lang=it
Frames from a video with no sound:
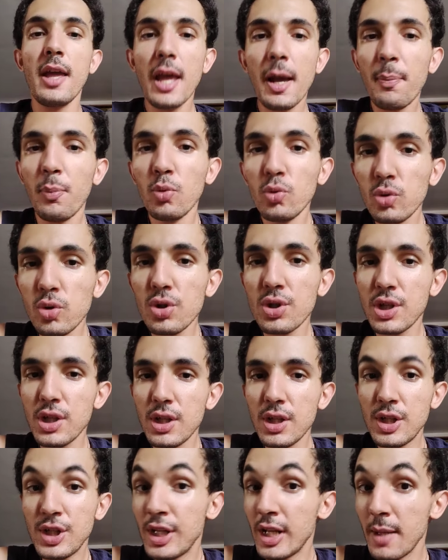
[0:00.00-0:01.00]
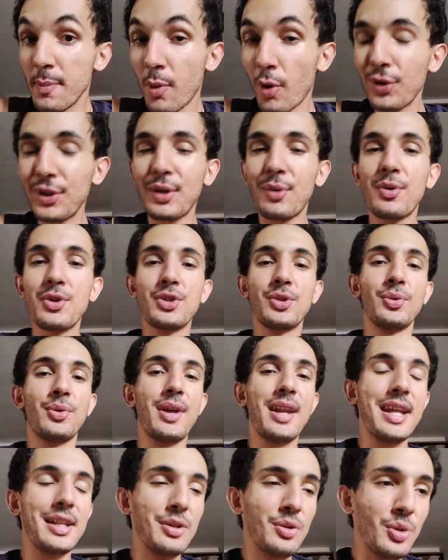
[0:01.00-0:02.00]
E appunto si, si, riporta
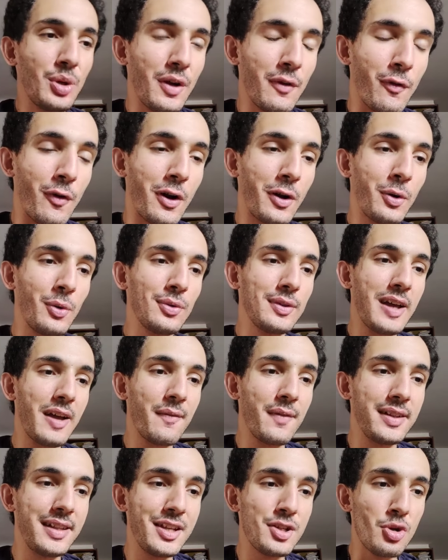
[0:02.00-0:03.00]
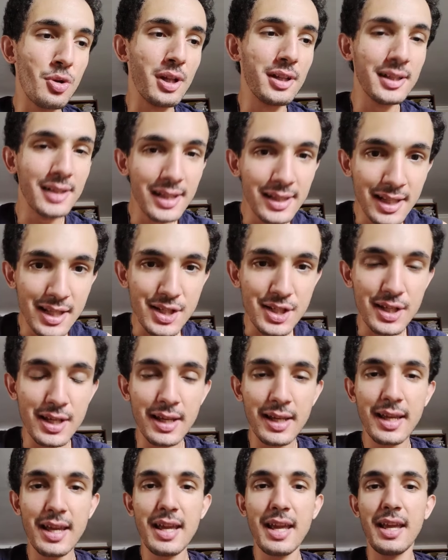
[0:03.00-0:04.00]
questo aneddoto che voglio raccontarvi dei soldati
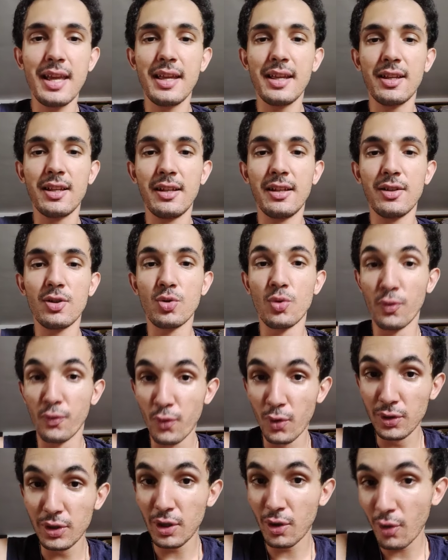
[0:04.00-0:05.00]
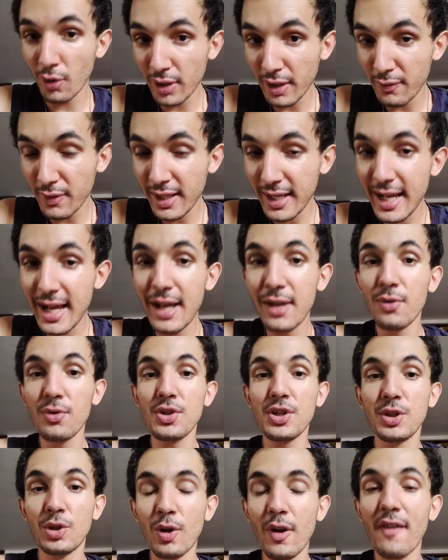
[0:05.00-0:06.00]
tedeschi che sul fronte
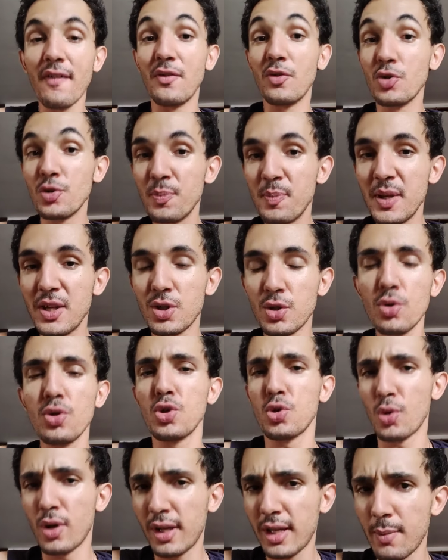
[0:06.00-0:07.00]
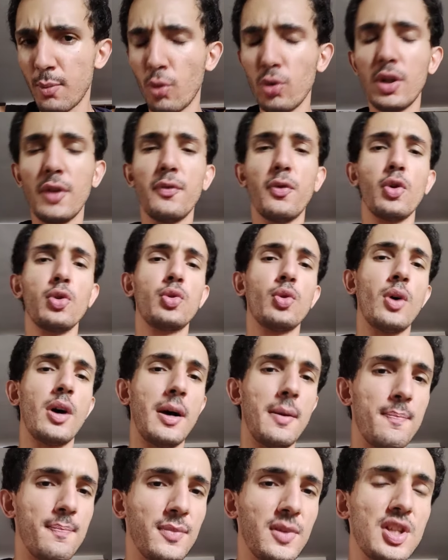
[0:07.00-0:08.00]
nordafricano si trovavano spesso, ci sono anche molte foto
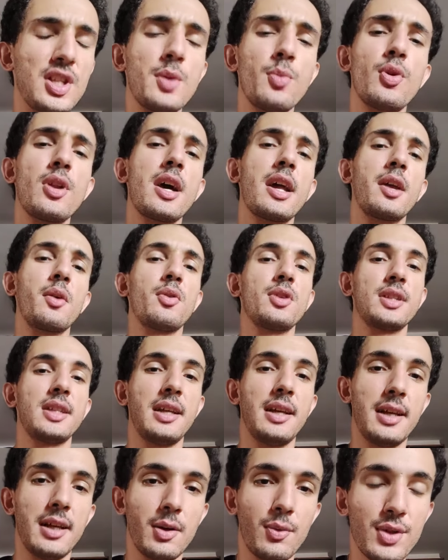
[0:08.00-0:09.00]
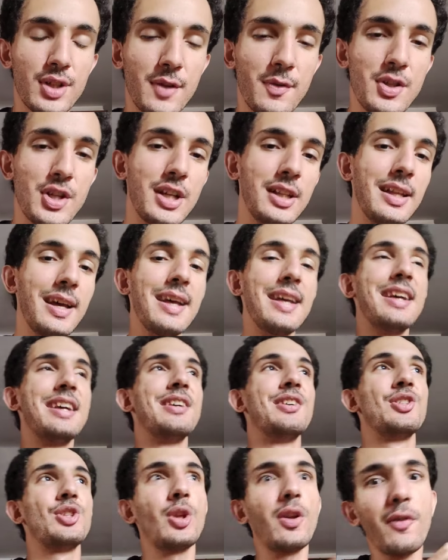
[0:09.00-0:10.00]
a testimoniare questa, questa vicenda,
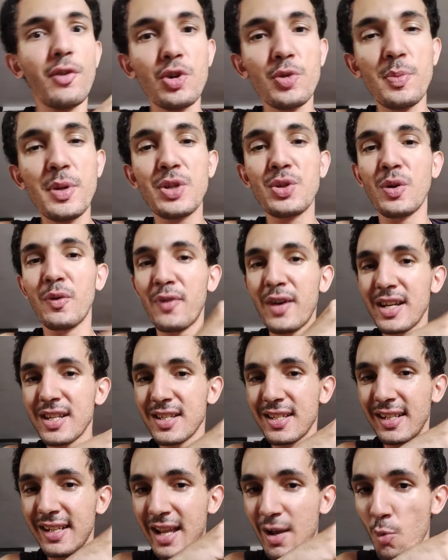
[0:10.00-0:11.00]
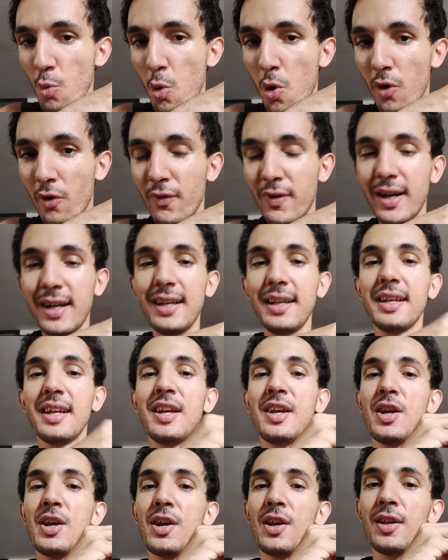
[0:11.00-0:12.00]
si trovavano spesso a farsi le uova
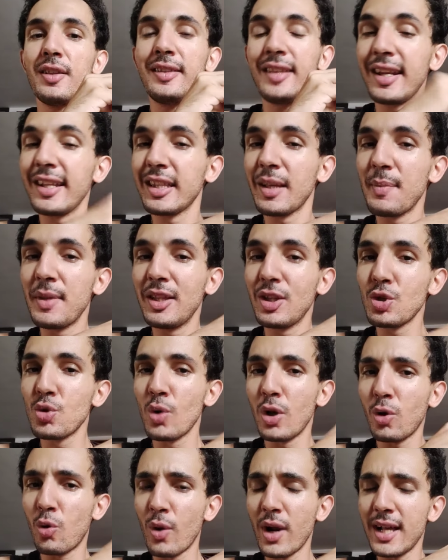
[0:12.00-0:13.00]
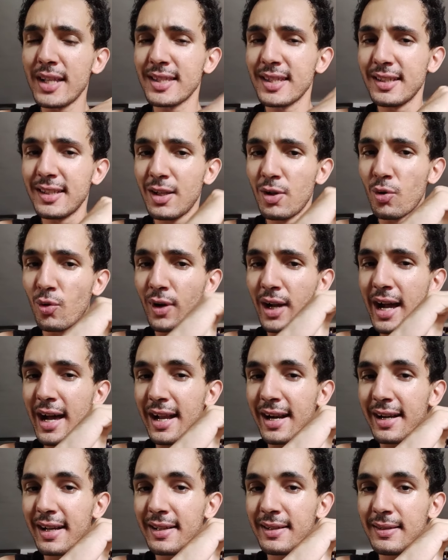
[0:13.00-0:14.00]
direttamente sulla corazza dei loro
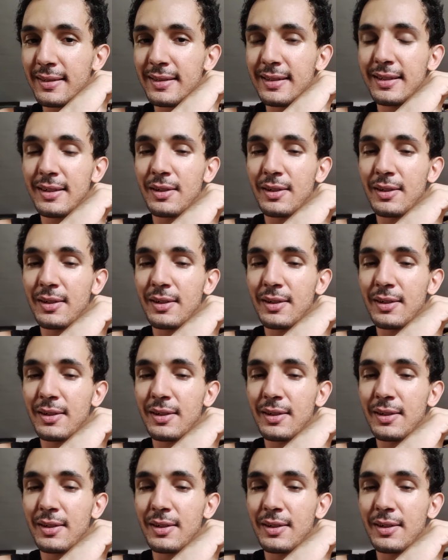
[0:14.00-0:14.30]
carri,